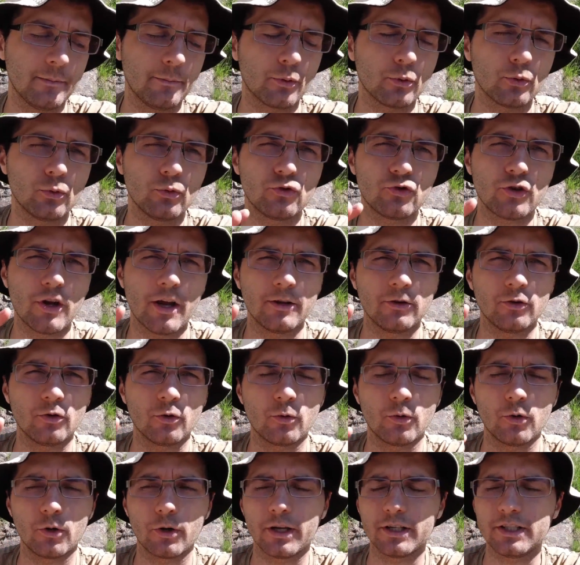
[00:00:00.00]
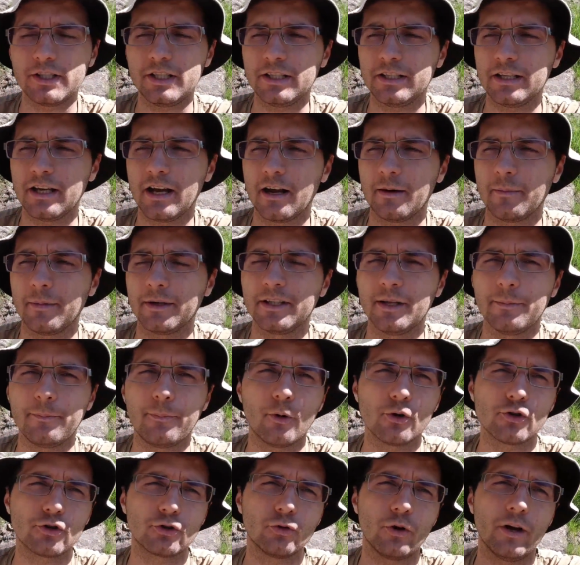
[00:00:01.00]
producendo quello che si chiama
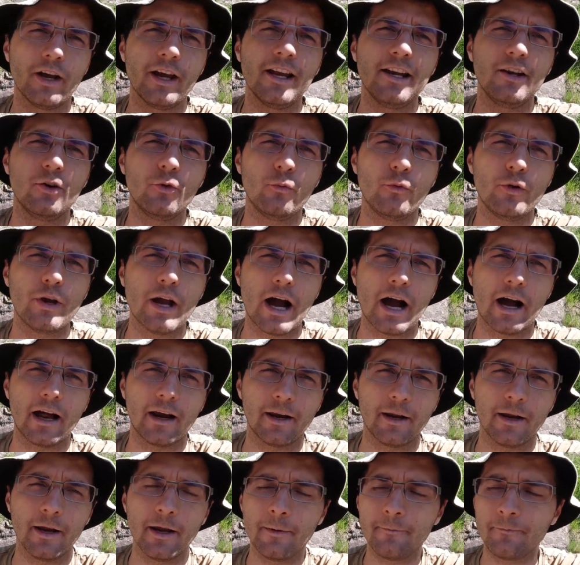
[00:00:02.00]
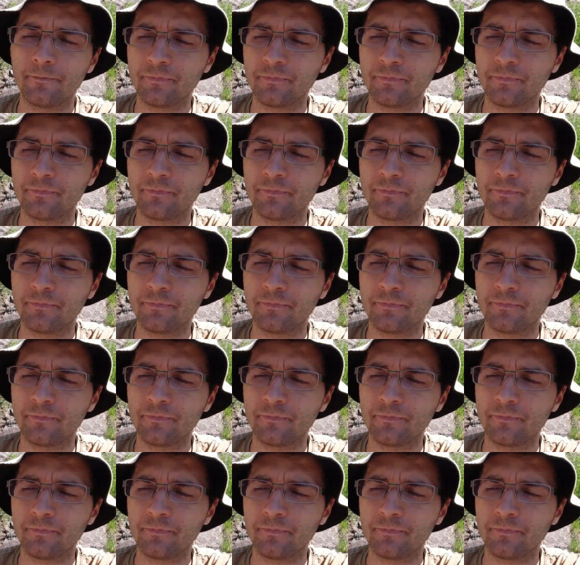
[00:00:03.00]
deposito eluviale,